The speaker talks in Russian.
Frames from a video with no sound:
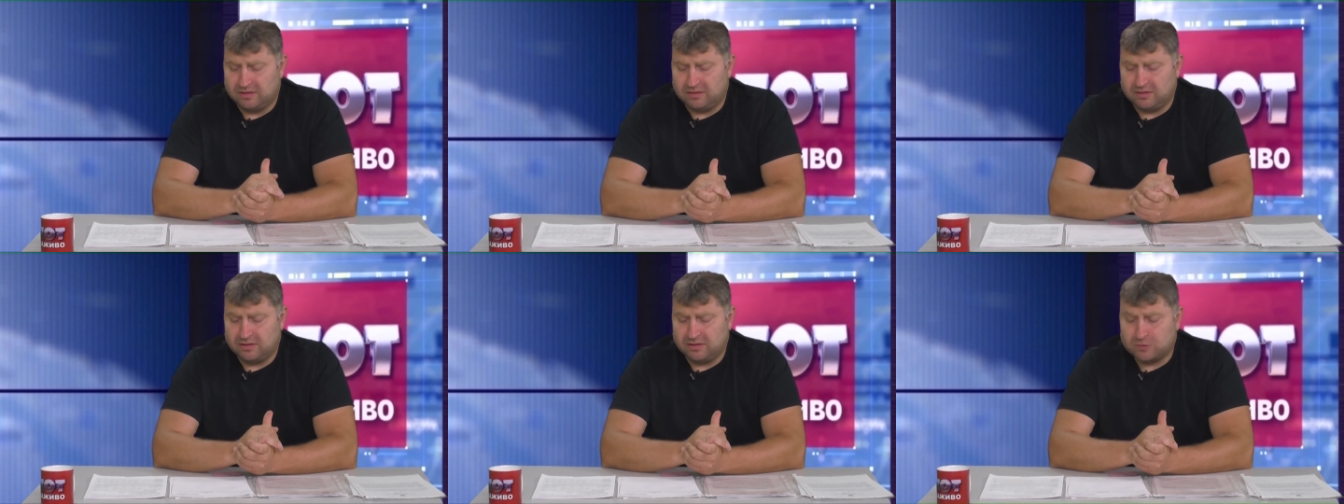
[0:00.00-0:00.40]

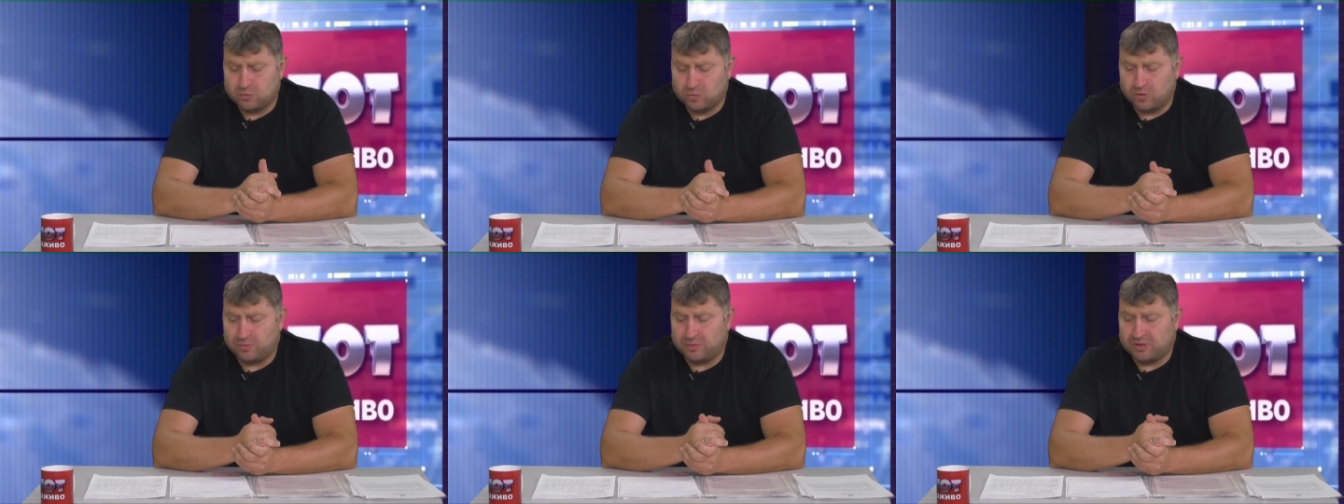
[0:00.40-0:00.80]
э,
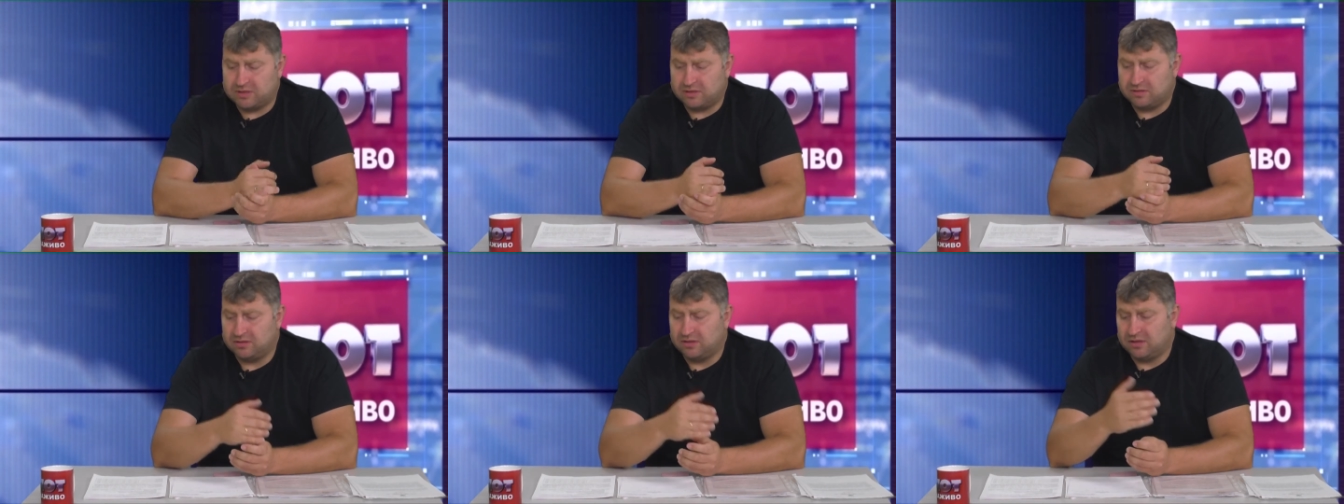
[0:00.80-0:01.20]

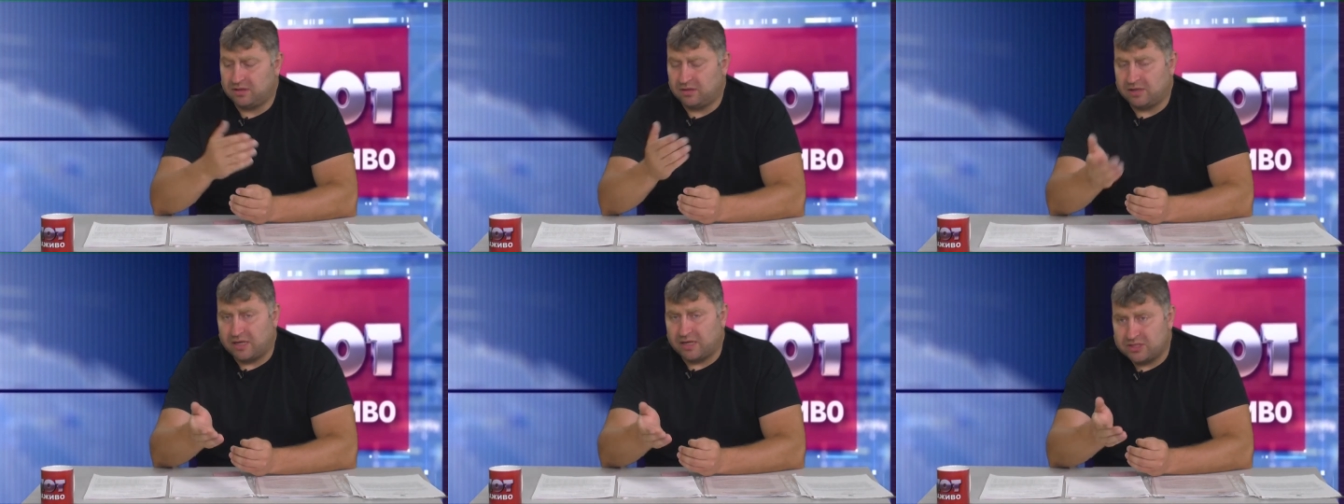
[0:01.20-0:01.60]
стоимость
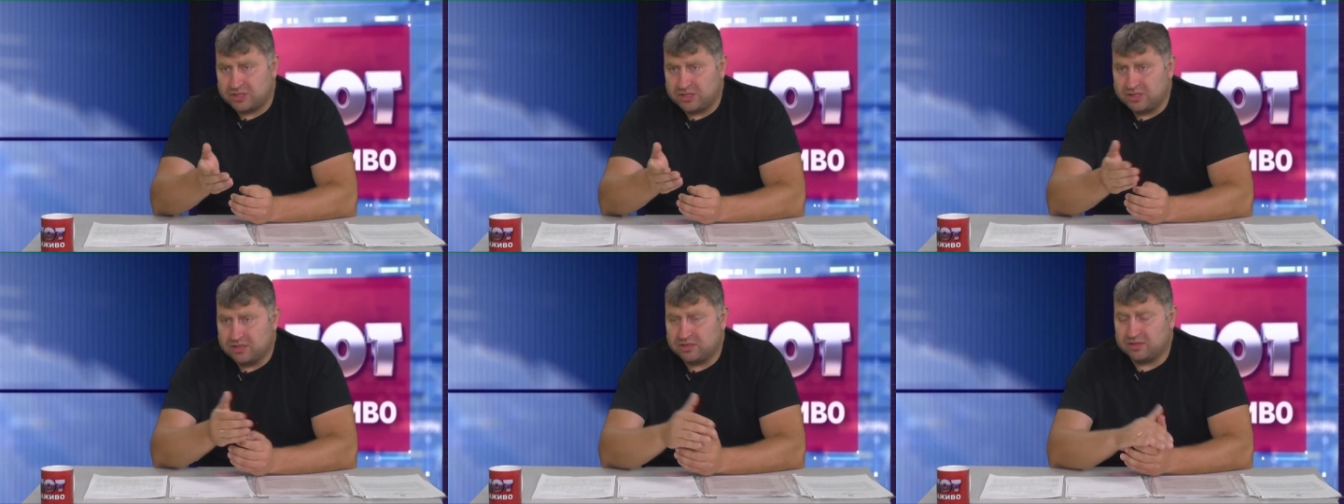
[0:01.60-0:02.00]

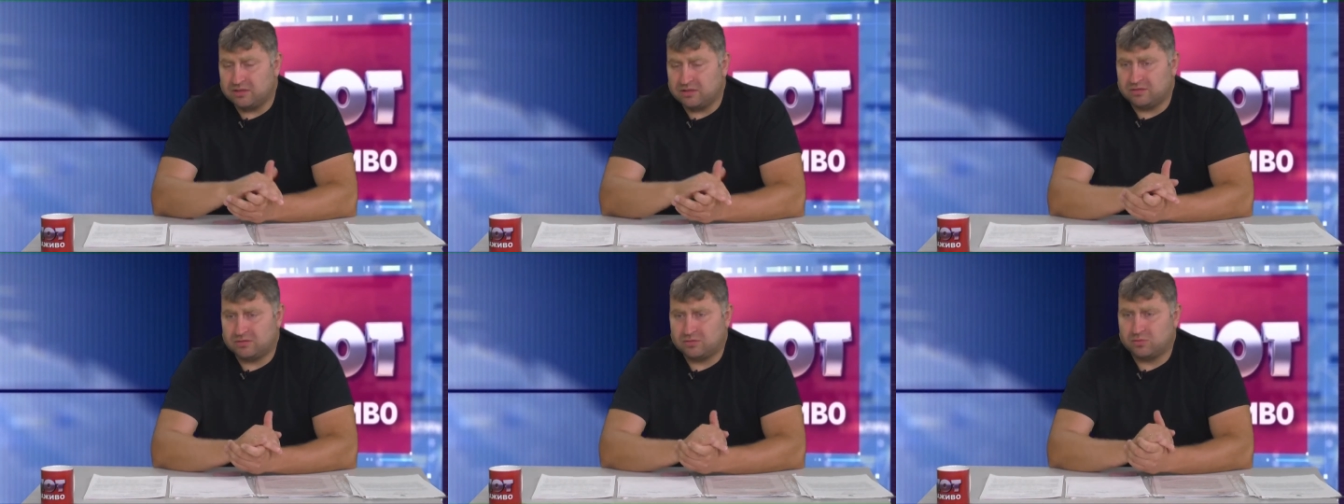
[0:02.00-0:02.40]

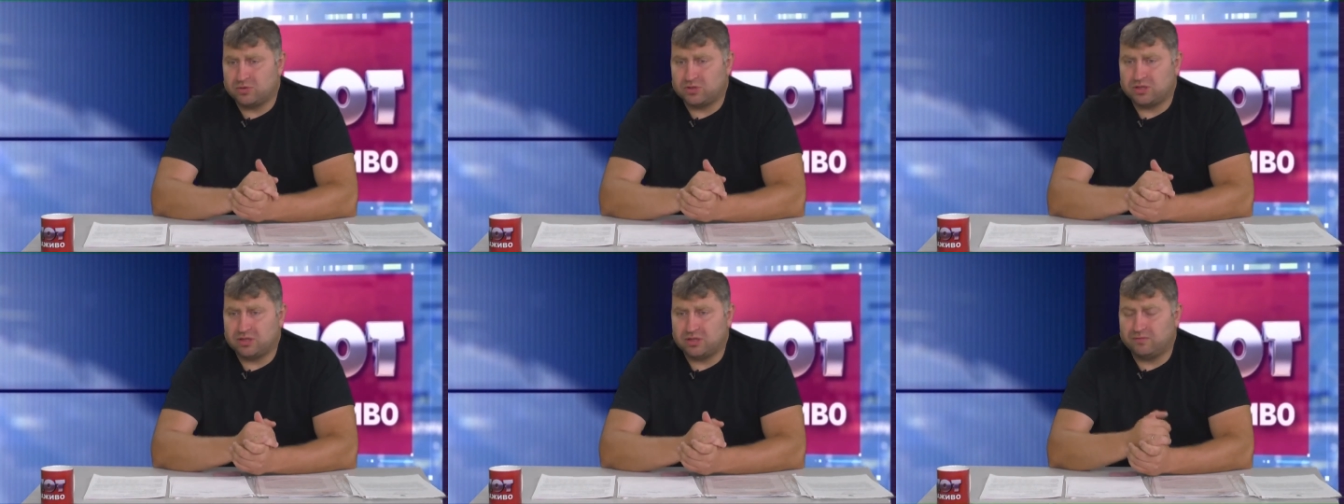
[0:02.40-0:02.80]
очистки
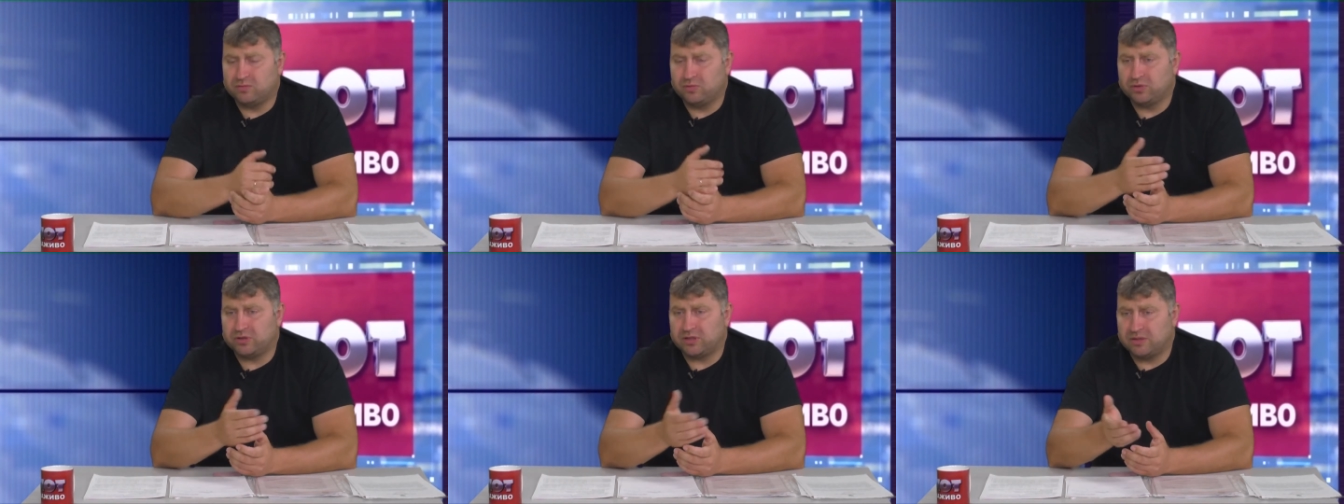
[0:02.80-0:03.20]

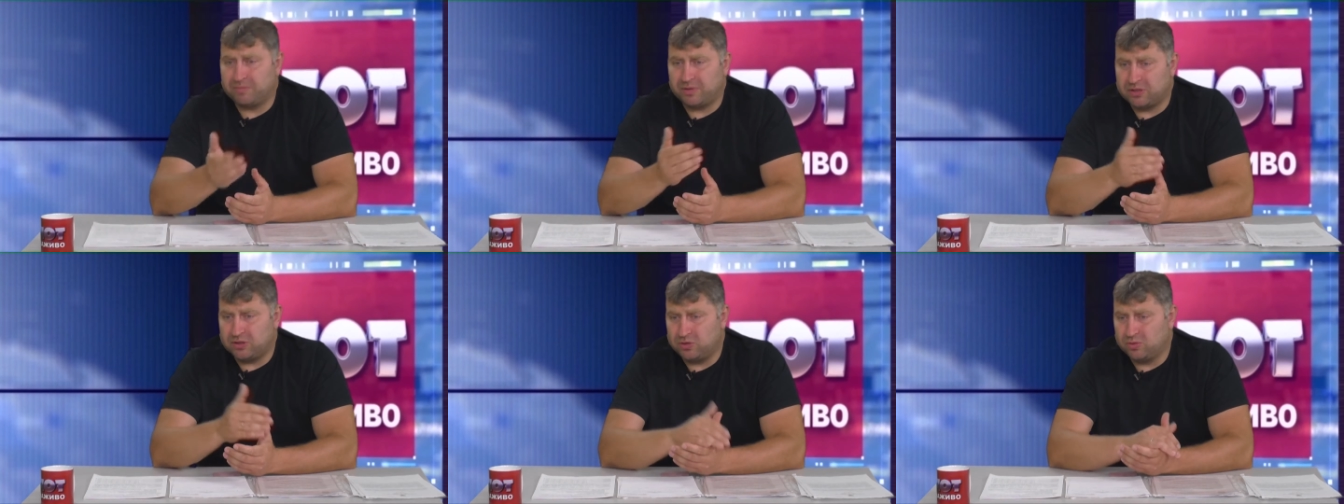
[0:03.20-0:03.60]
сточных вод
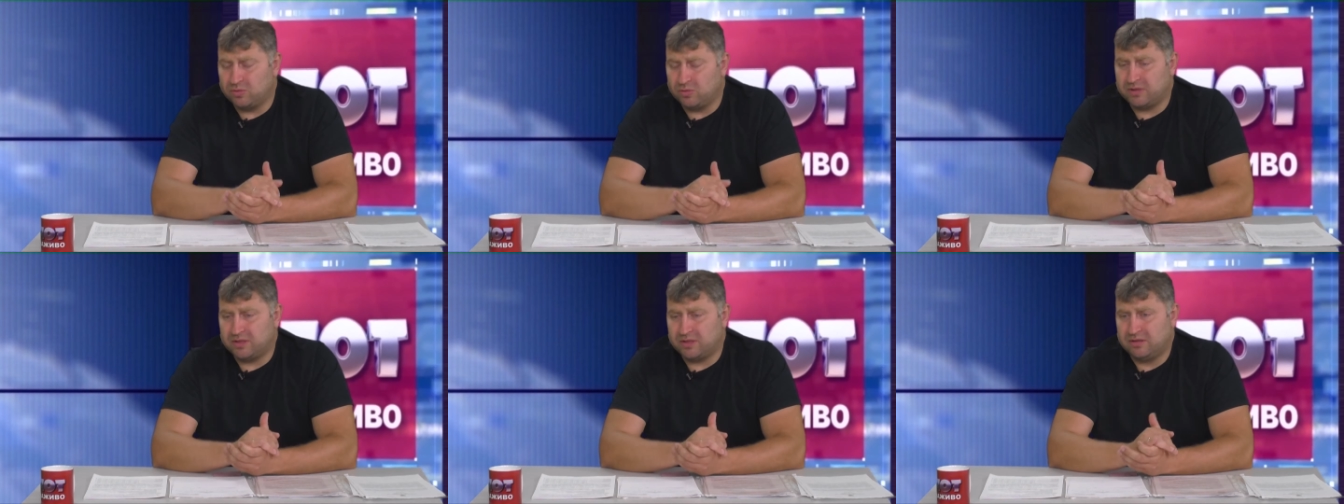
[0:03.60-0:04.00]
и
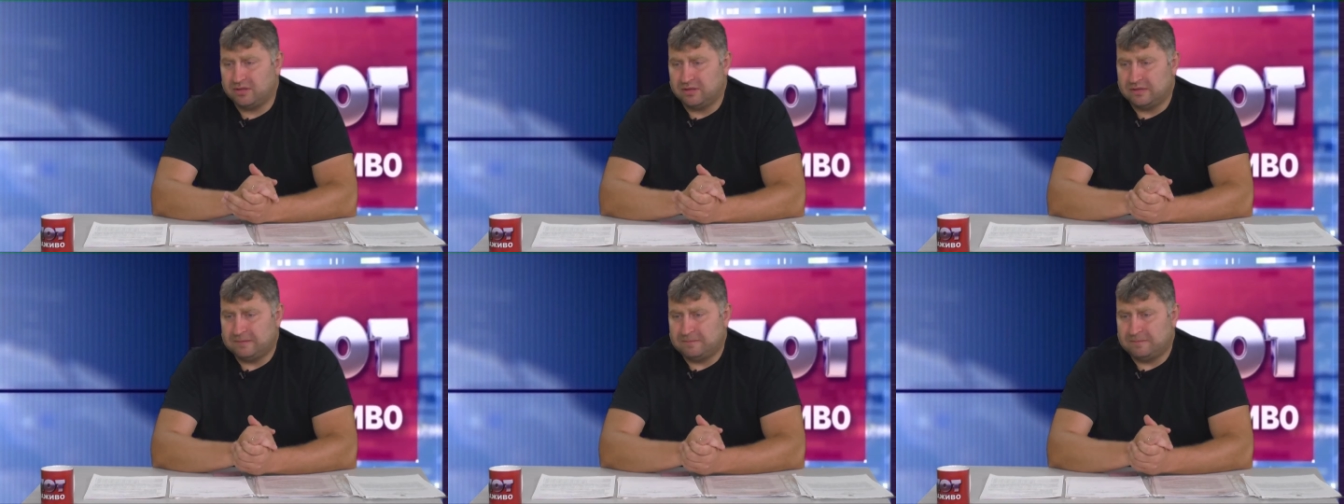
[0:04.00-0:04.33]
подъема